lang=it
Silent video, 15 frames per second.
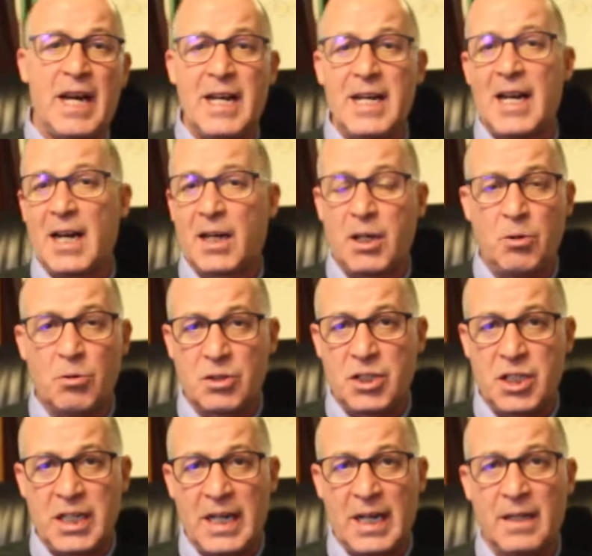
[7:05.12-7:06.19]
e nella
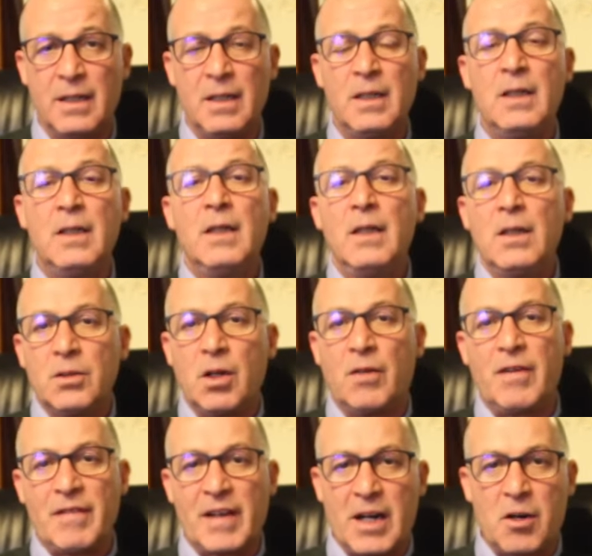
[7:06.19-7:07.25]
chirurgia,
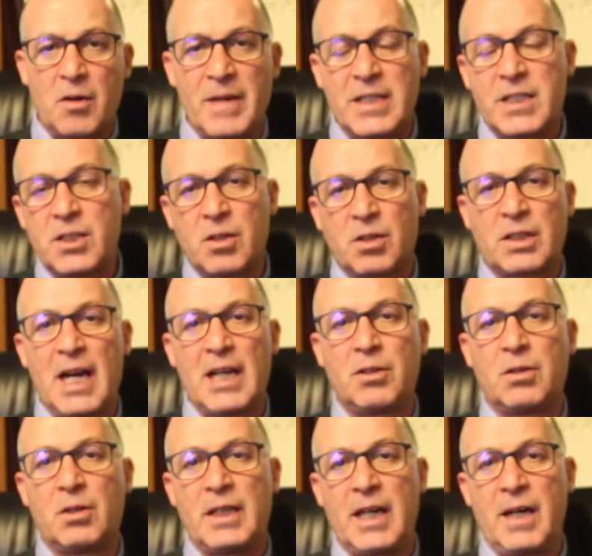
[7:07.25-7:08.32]
dove verranno messi
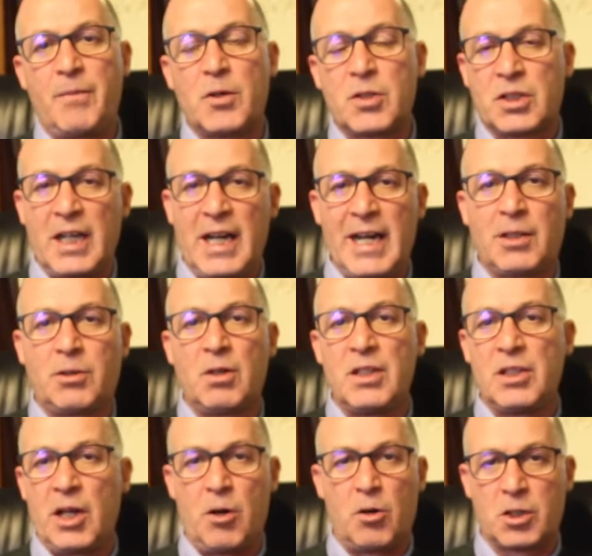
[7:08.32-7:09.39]
soltanto dei posti letto
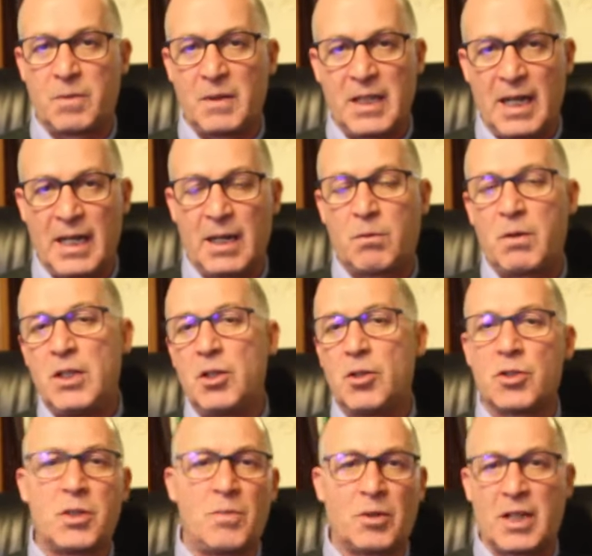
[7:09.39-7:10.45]
in the hospital e quindi
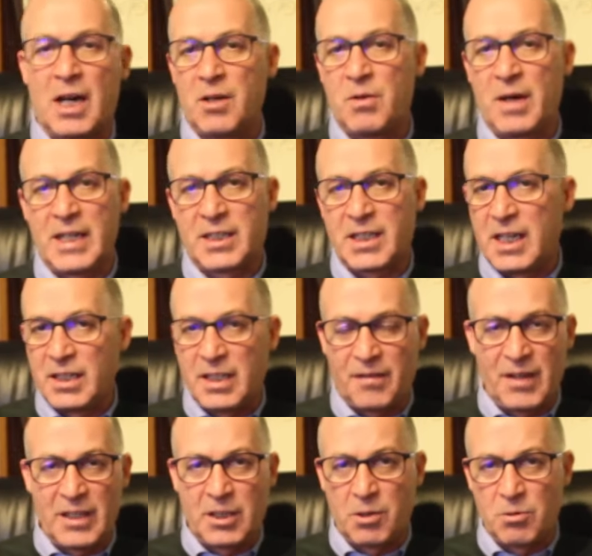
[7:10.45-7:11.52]
non ci potranno essere
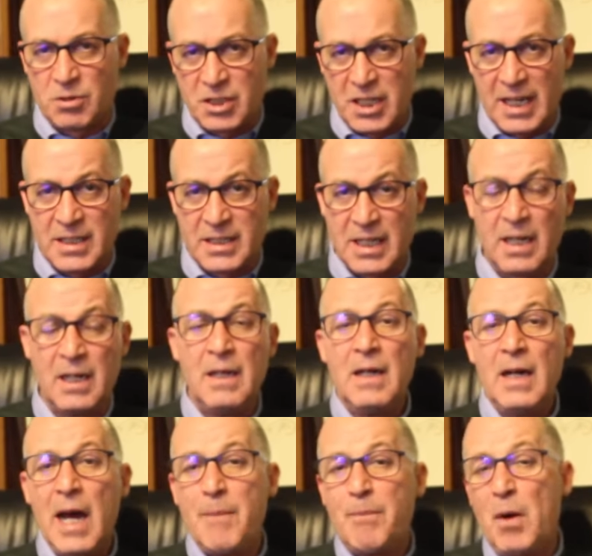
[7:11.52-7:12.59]
interventi in urgenza.
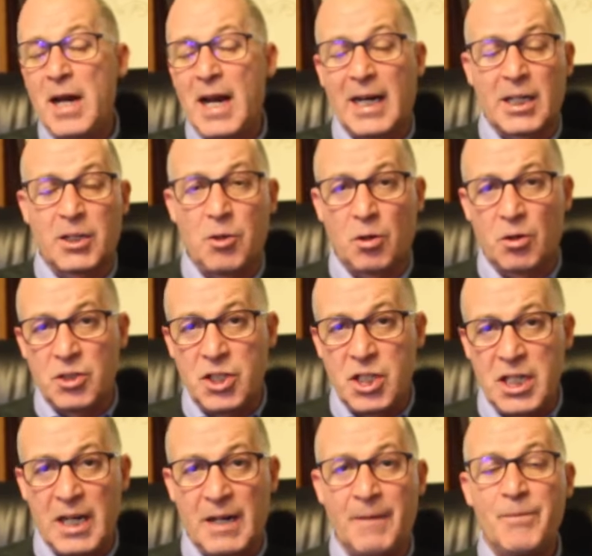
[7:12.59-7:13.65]
E poi la
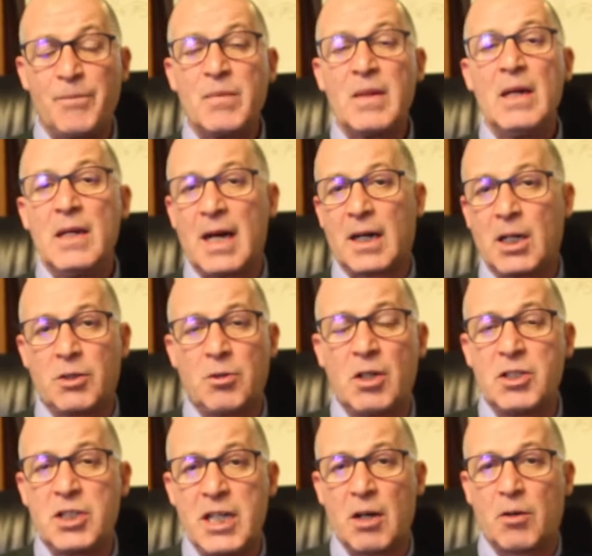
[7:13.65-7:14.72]
cardiologia. La
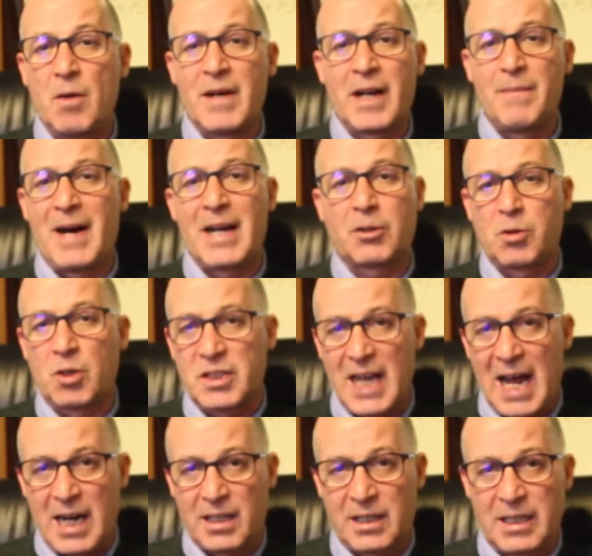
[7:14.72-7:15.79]
cardiologia come reparto
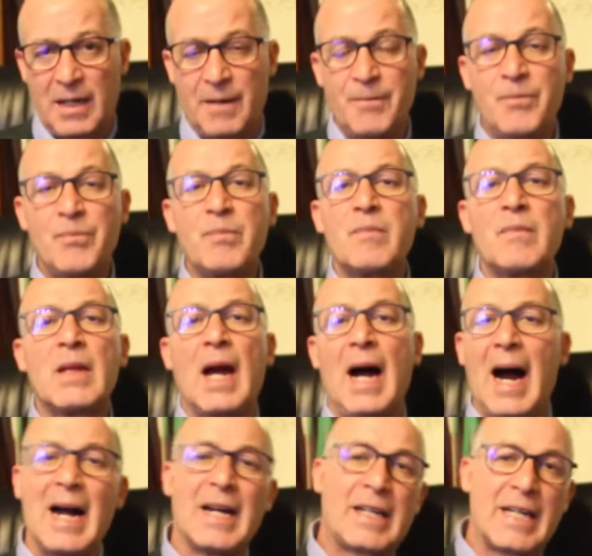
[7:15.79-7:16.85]
salta,
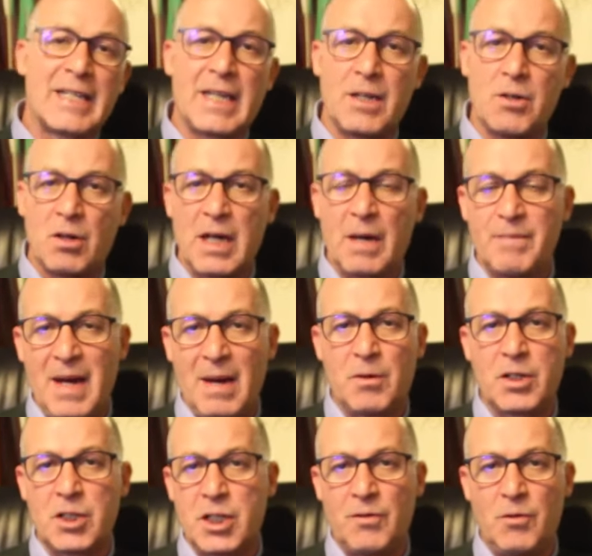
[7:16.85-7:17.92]
anche se noi
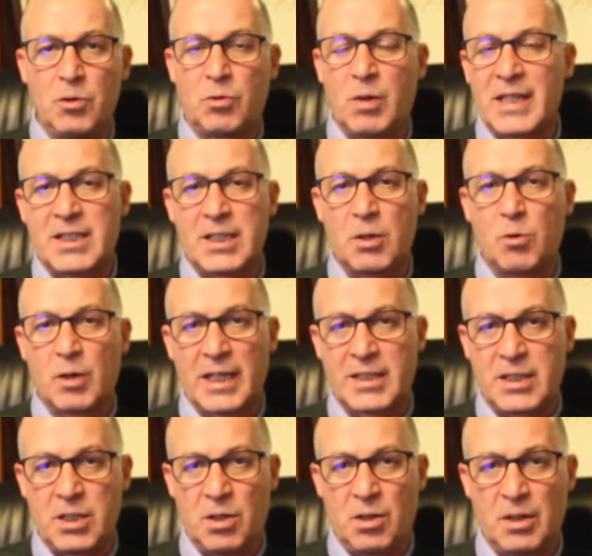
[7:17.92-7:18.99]
abbiamo ricevuto
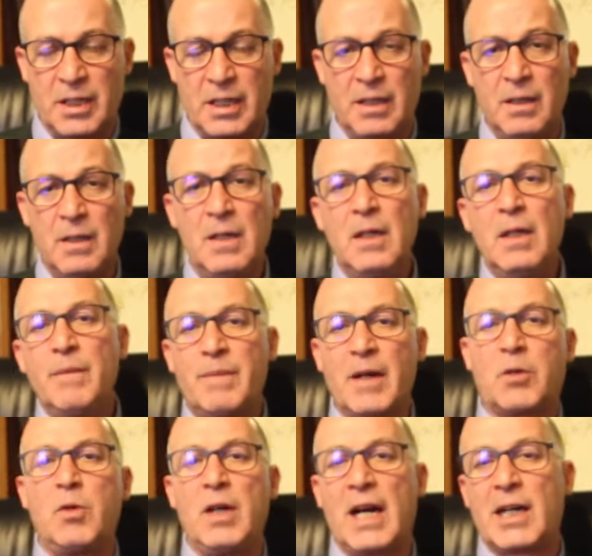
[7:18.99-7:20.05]
assicurazioni
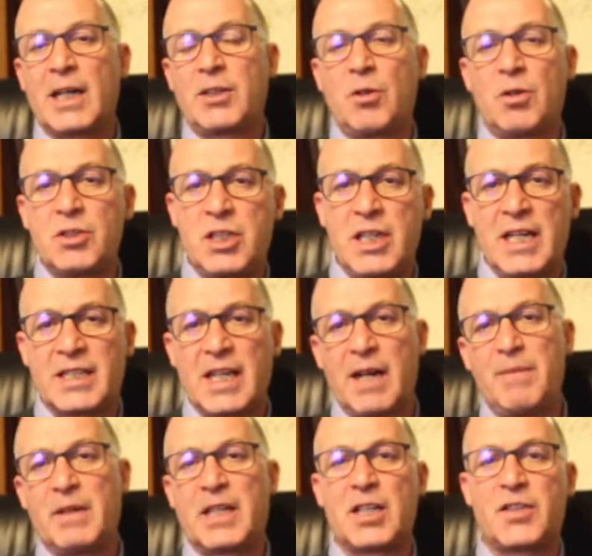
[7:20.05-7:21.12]
per cui la cardiologia
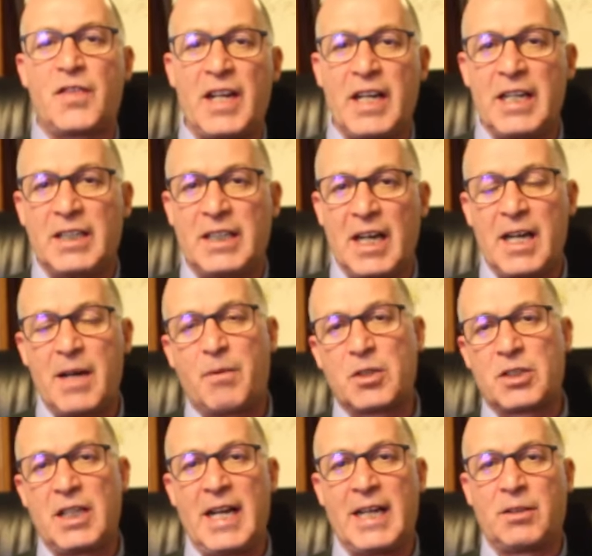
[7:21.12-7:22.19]
sarebbe trasferita nei
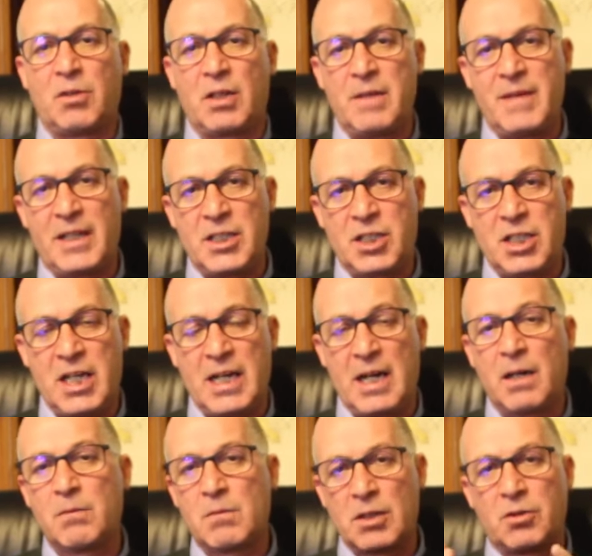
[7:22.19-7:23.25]
posti letto di
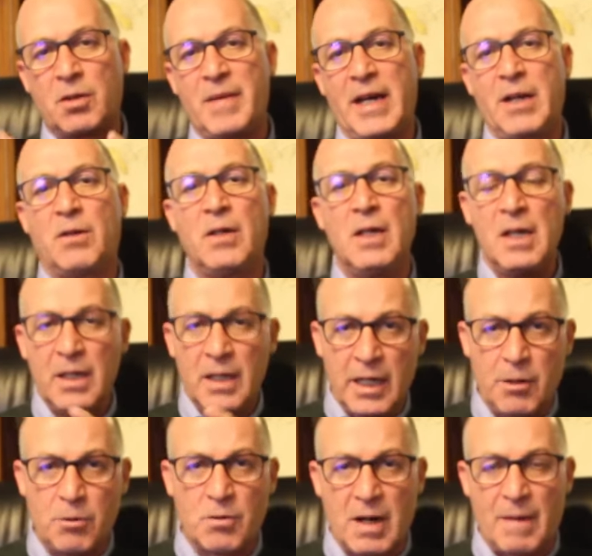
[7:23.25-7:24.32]
medicina, quantomeno
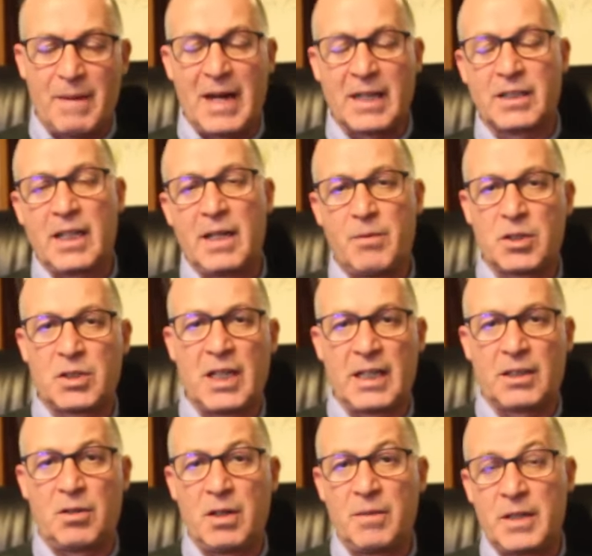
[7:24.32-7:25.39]
in una parte dei posti
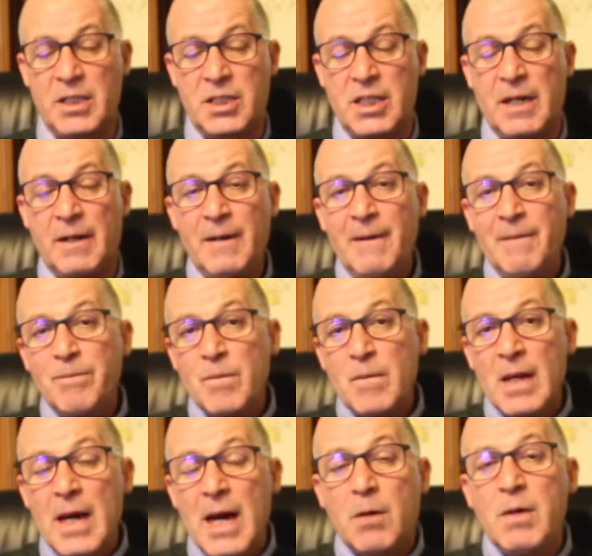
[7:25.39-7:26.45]
letto di medicina.
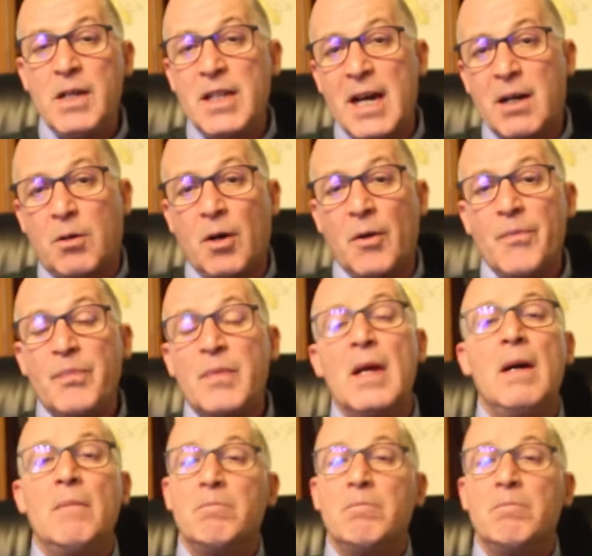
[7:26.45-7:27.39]
E quindi ecco,